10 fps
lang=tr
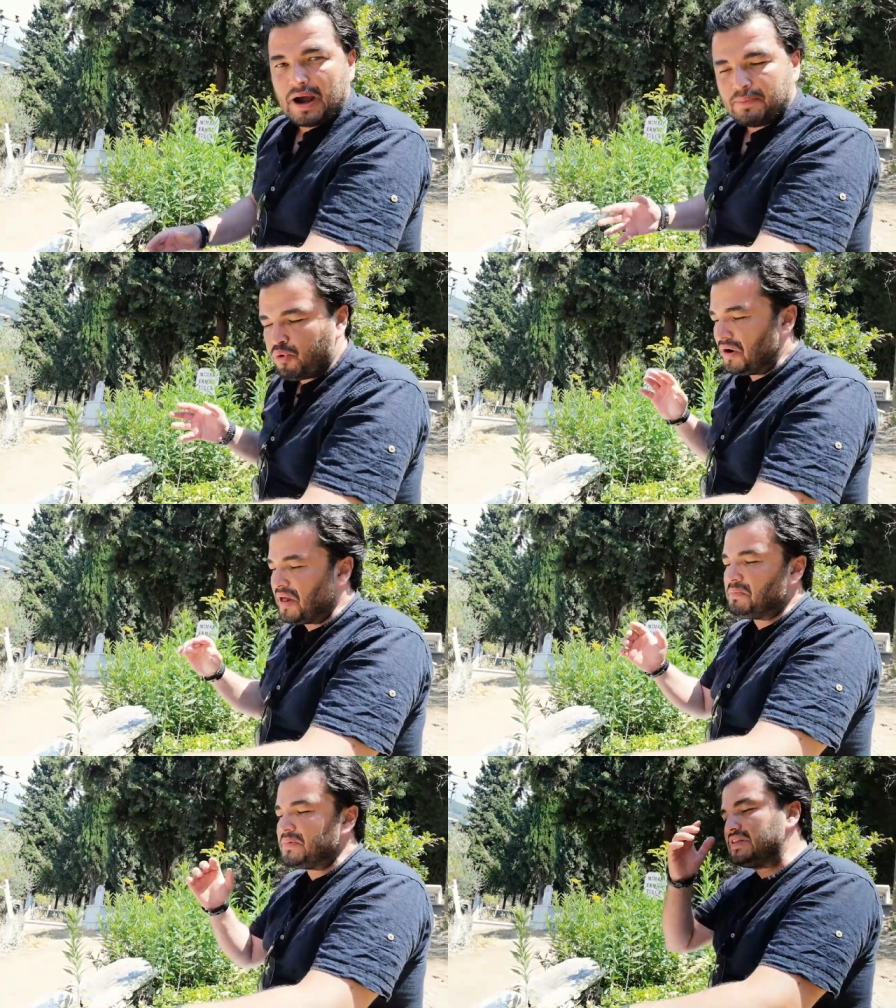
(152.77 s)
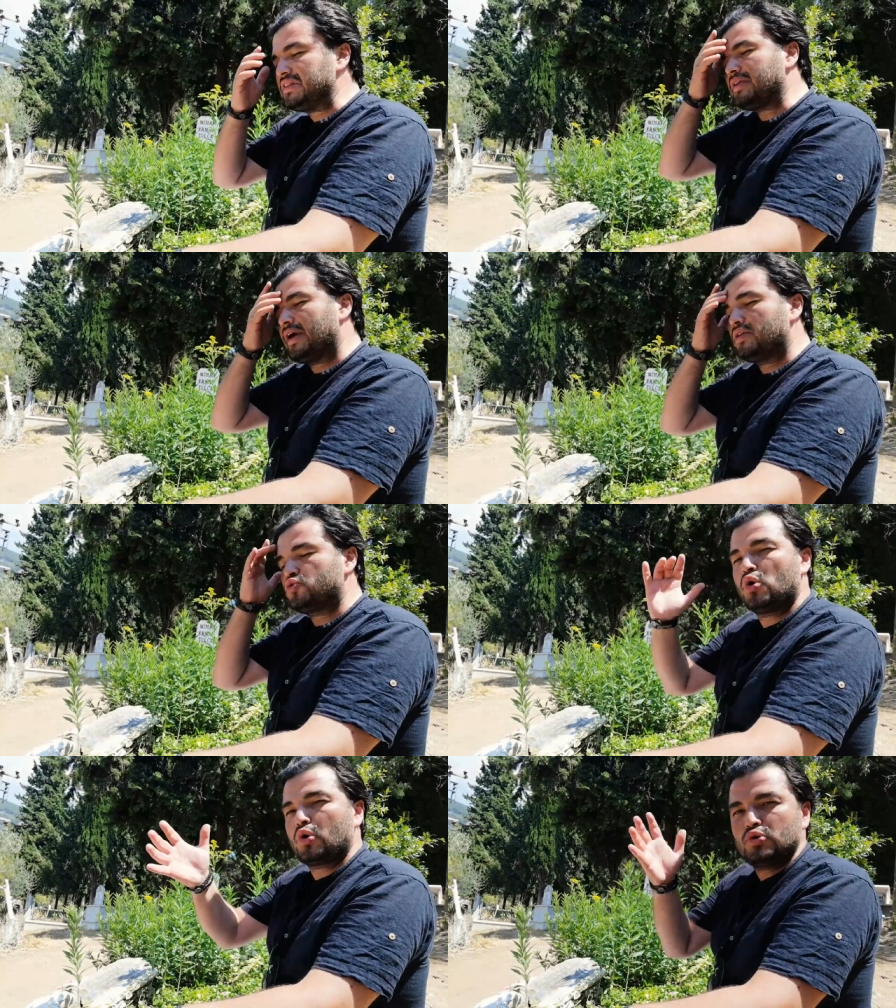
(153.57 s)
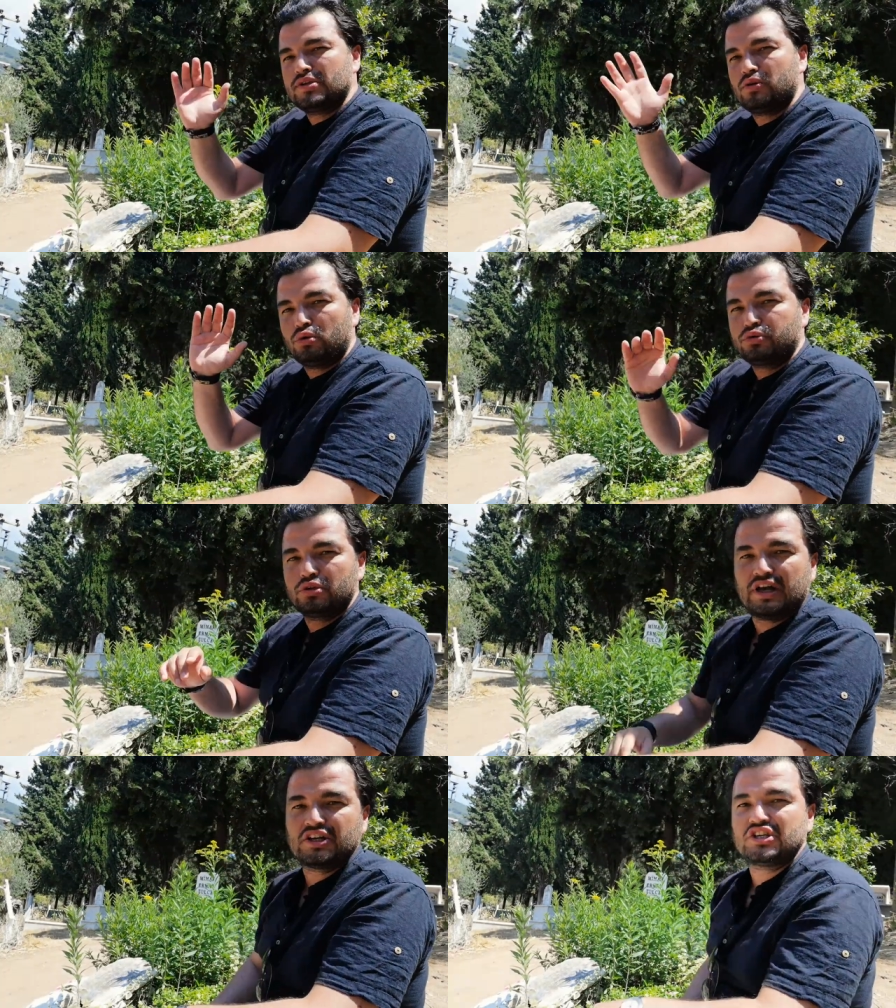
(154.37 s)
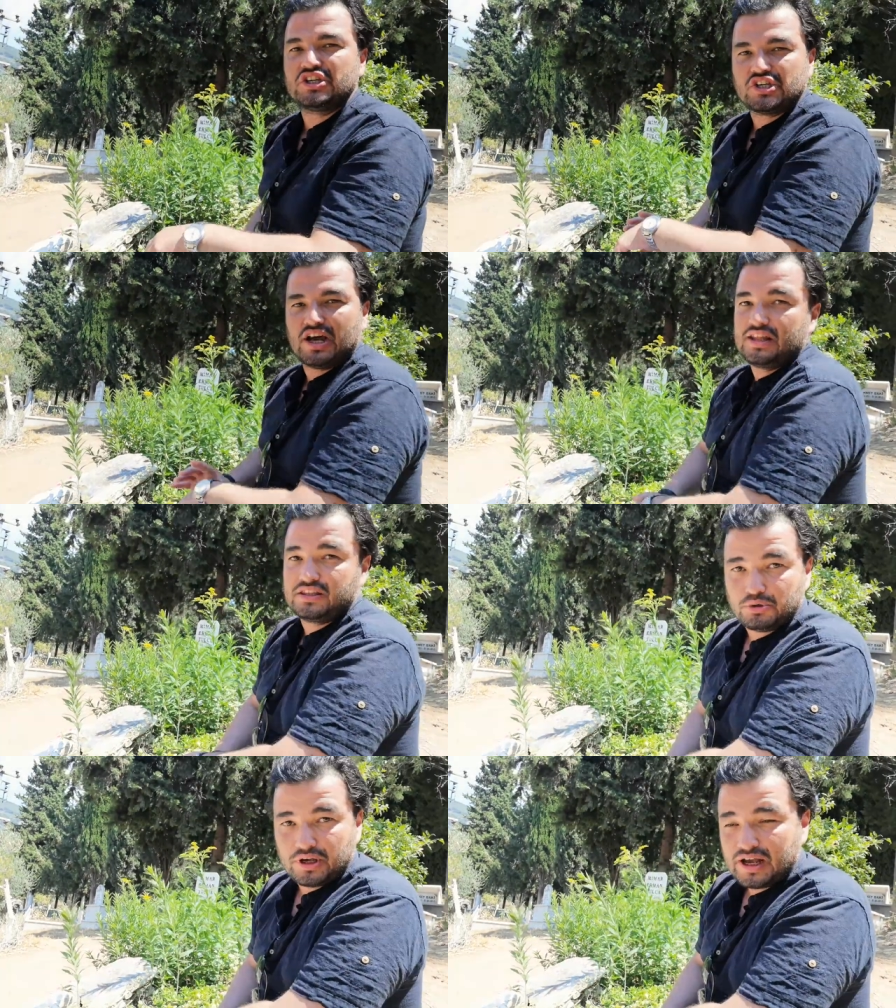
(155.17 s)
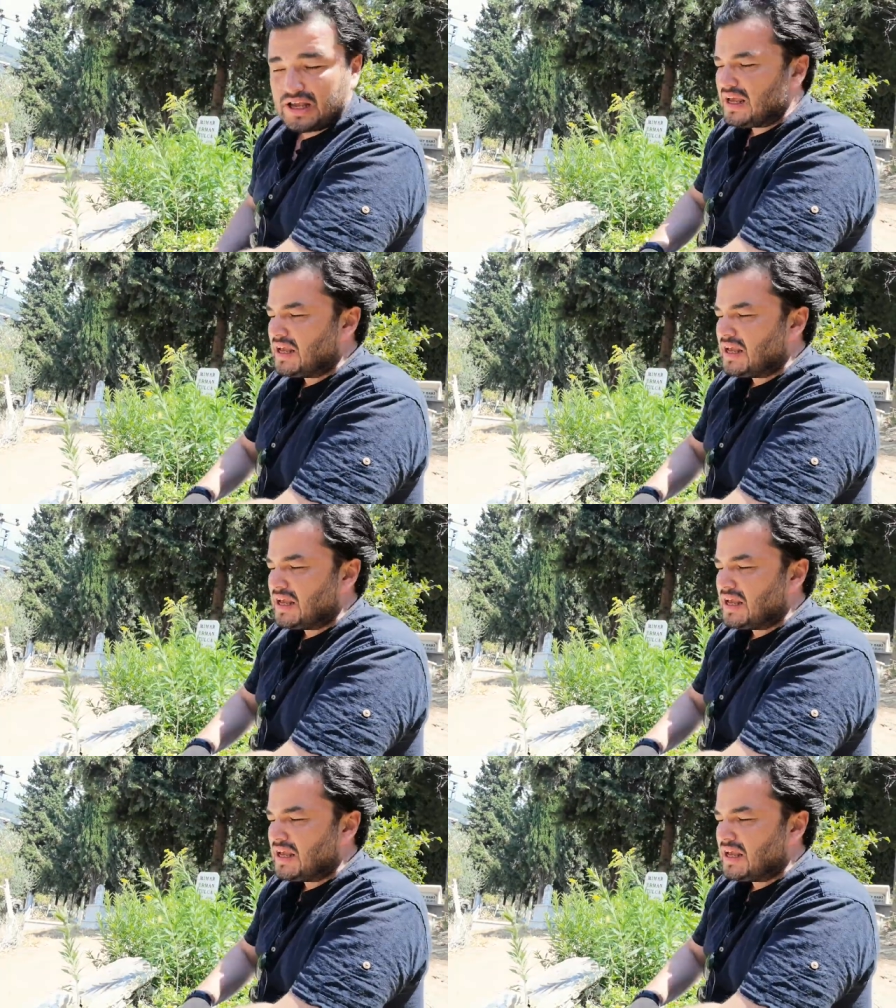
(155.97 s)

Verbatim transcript: Bak bu adamların yani çok özel olduğunun açık işareti bu ya.